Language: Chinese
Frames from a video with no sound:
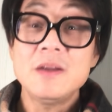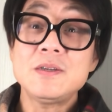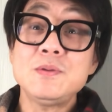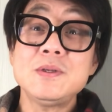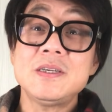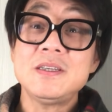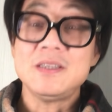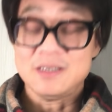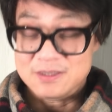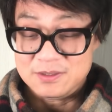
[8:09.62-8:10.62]
这个东西跟
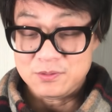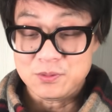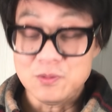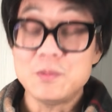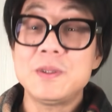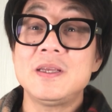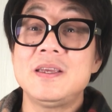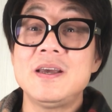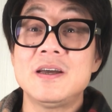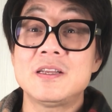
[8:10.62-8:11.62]
这个库鲁宾的
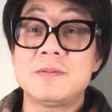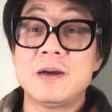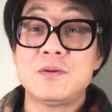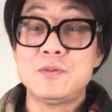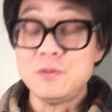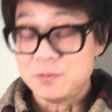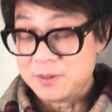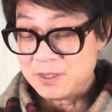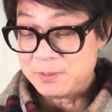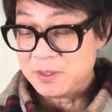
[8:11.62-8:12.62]
一样的是吧？库鲁
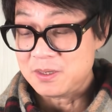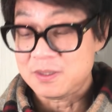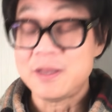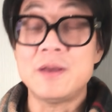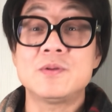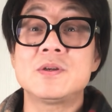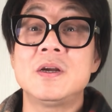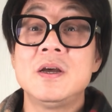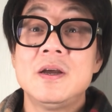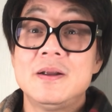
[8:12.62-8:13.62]
宾那边的人，他也就
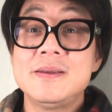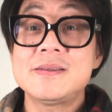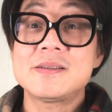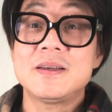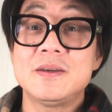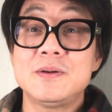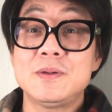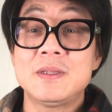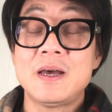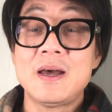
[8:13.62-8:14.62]
是人死了以
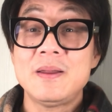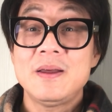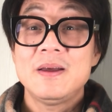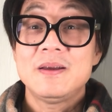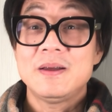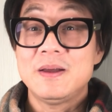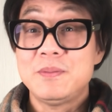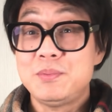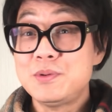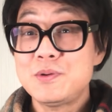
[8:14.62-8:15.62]
后，他。
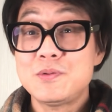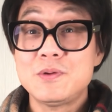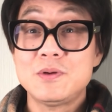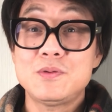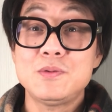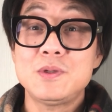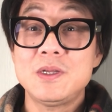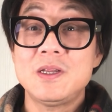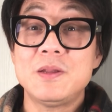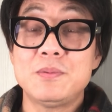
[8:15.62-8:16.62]
呃，不是说哭哭
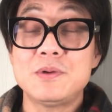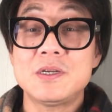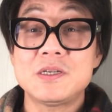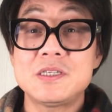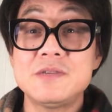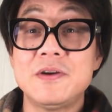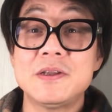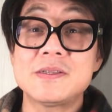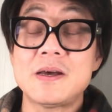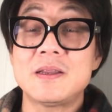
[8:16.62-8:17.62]
啼啼的，不是像西方
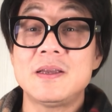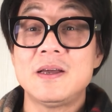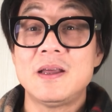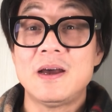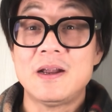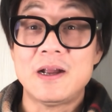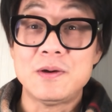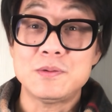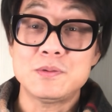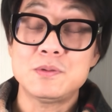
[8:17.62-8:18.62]
的葬礼一样的啊，
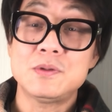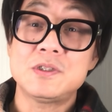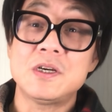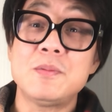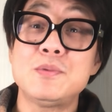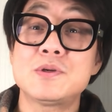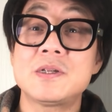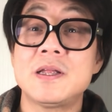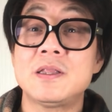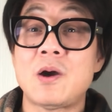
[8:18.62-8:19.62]
然后就请个牧
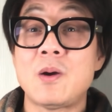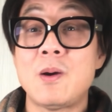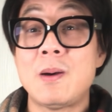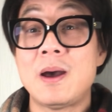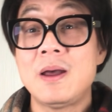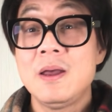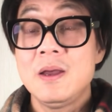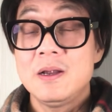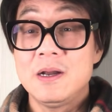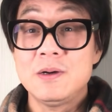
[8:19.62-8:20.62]
师来祷告啊，
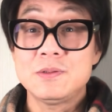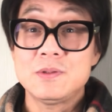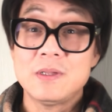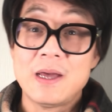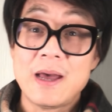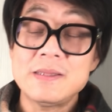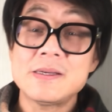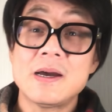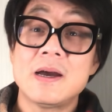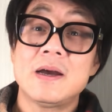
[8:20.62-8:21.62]
然后就那安
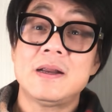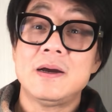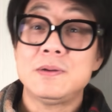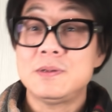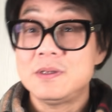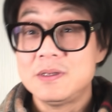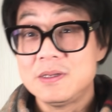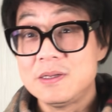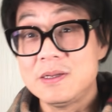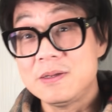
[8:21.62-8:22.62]
葬啊，然后
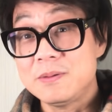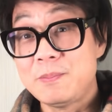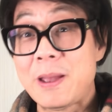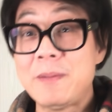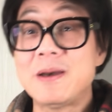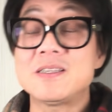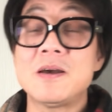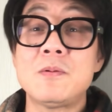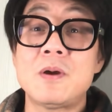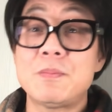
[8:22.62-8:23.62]
呃摆一把
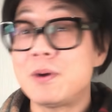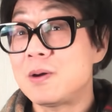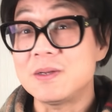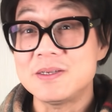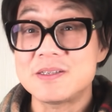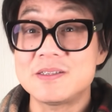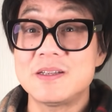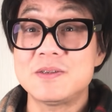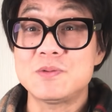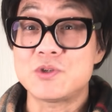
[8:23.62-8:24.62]
鲜花，不搞这些事情
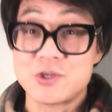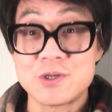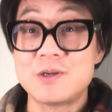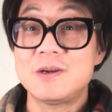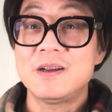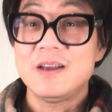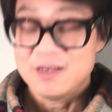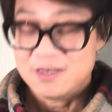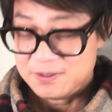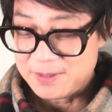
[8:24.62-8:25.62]
的，就是吃，
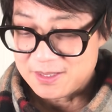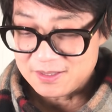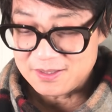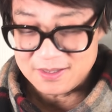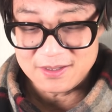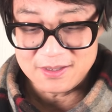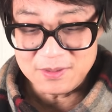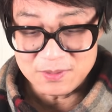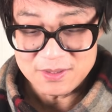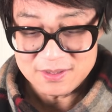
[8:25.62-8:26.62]
是吧？它很很
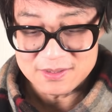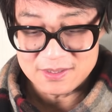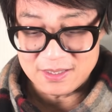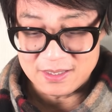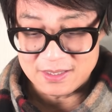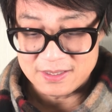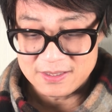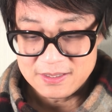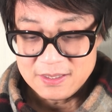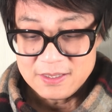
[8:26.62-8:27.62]
有意思啊。
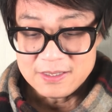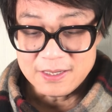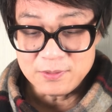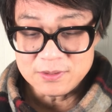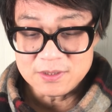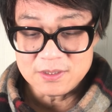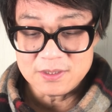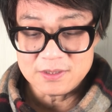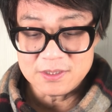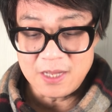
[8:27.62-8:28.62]
然后这
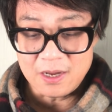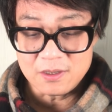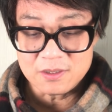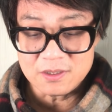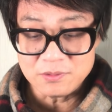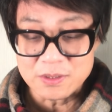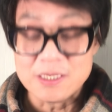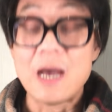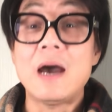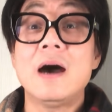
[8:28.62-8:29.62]
个这两个科学
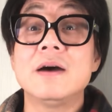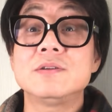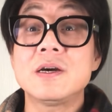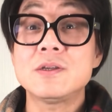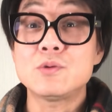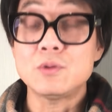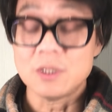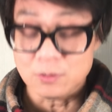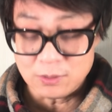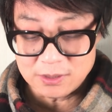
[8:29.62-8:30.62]
家啊，就刚才说
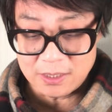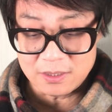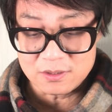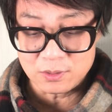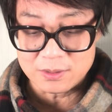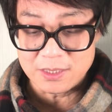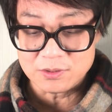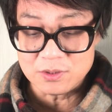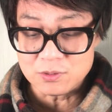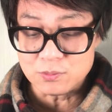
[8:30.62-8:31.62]
的罗杰两个科学家，
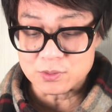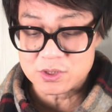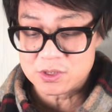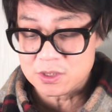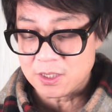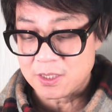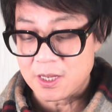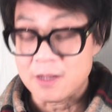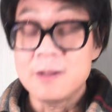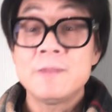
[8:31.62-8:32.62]
一九五七年
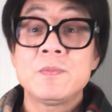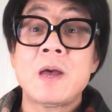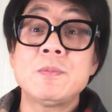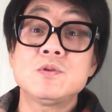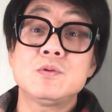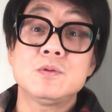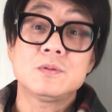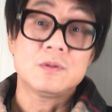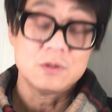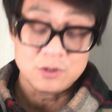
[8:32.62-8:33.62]
呢，他们
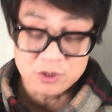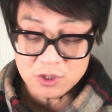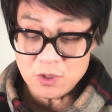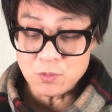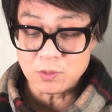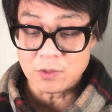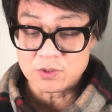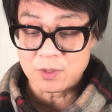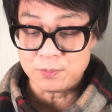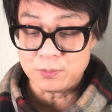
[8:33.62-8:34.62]
就深入到
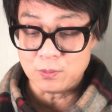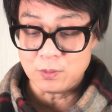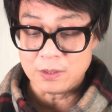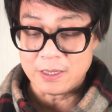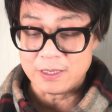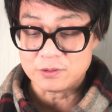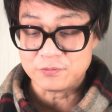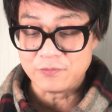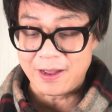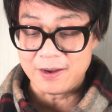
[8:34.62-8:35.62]
这个部落啊，叫
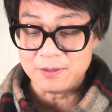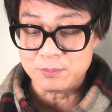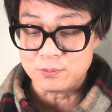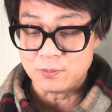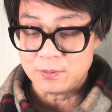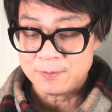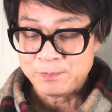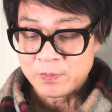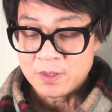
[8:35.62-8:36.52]
法雷部落，